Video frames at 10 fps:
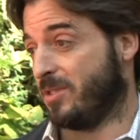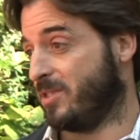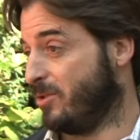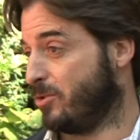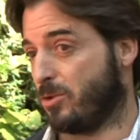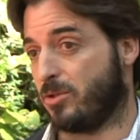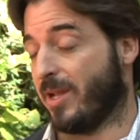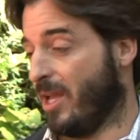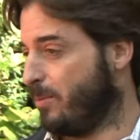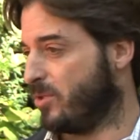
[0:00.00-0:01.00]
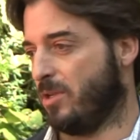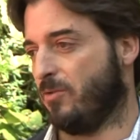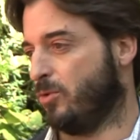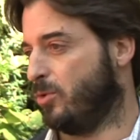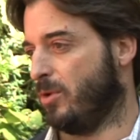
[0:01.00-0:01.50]
es decir, nosotros creemos en el
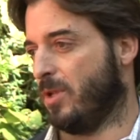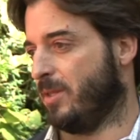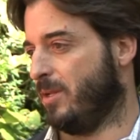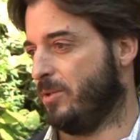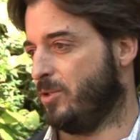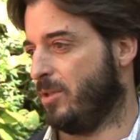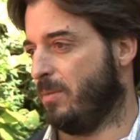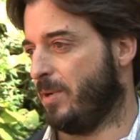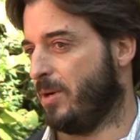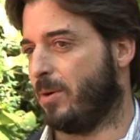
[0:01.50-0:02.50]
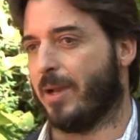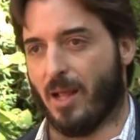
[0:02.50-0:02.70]
futuro de la televisión de pago,